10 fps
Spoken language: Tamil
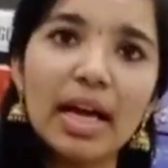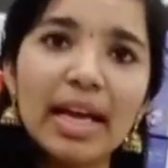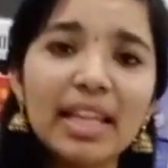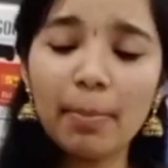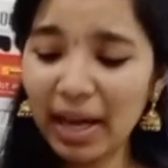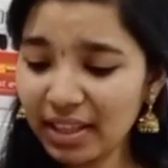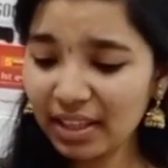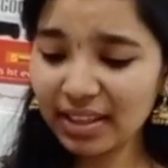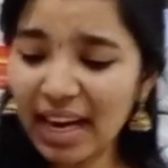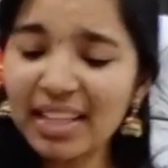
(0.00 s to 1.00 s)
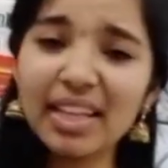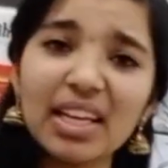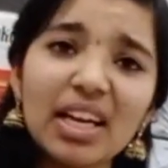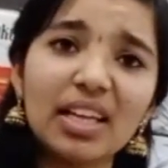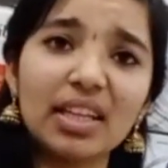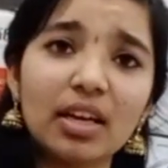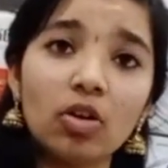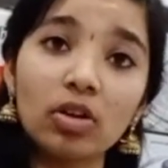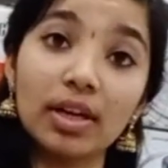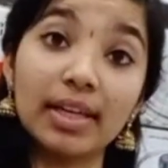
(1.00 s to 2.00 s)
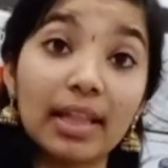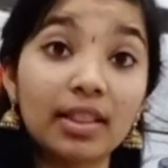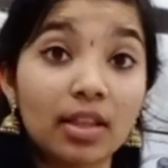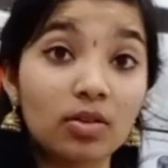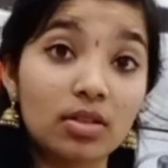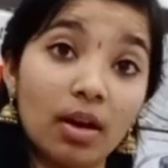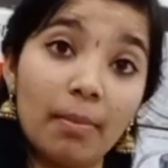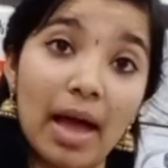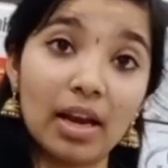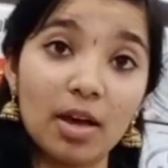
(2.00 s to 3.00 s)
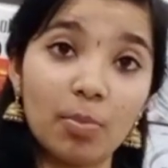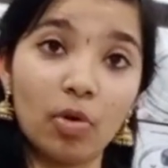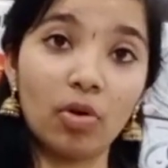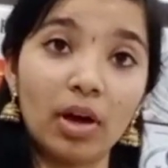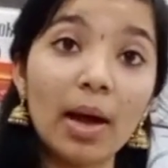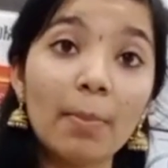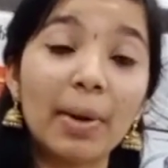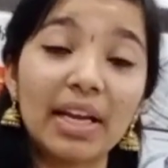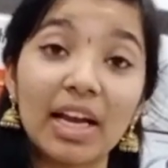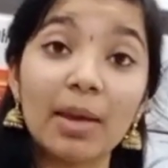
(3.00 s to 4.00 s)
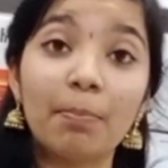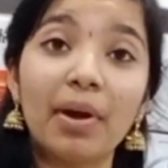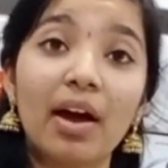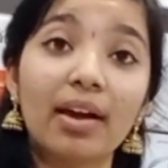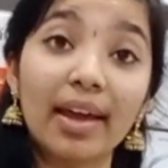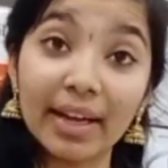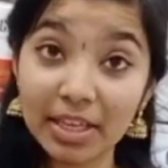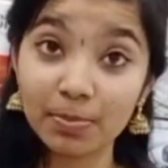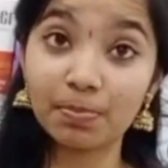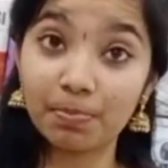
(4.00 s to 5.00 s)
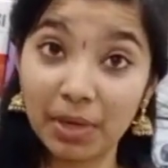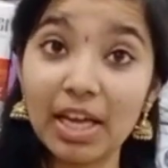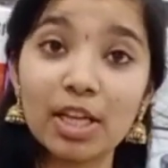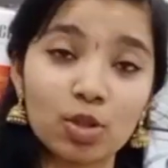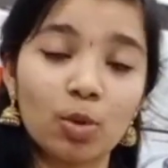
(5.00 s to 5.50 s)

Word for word: இதில் பார்த்தீங்க தனித்தனியாக எடுத்திங்கன்னா உங்களுக்கு டென் தௌசண்ட்க்கு மேலேயே போகுங்க பட் ஆனால் இப்போ நாங்கள் எங்கள் பிஎல்எஸ்